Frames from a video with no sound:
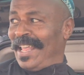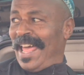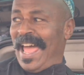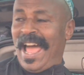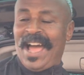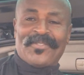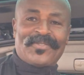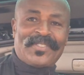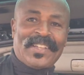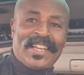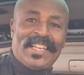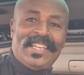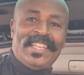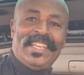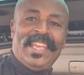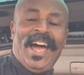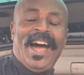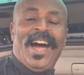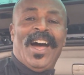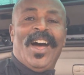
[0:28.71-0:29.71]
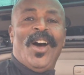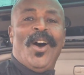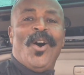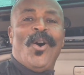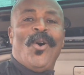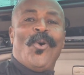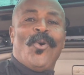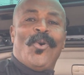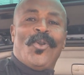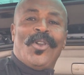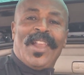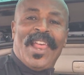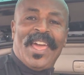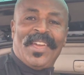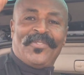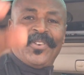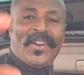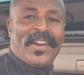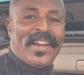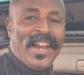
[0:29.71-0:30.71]
الله يحفظك ليا
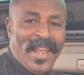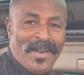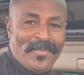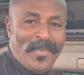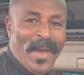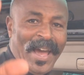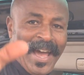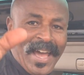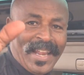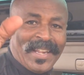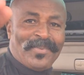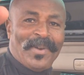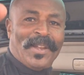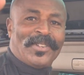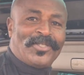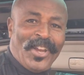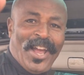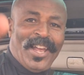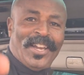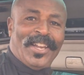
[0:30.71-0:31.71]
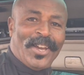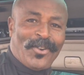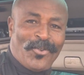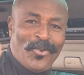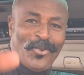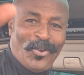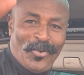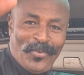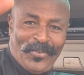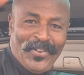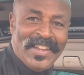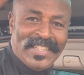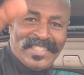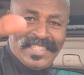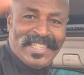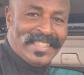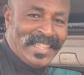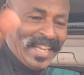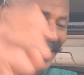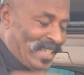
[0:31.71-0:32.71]
والله يفرح المغاربه ان شاء الله يكونوا
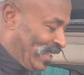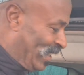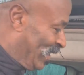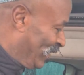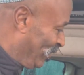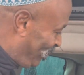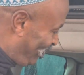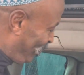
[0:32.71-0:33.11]
فايزين دايزين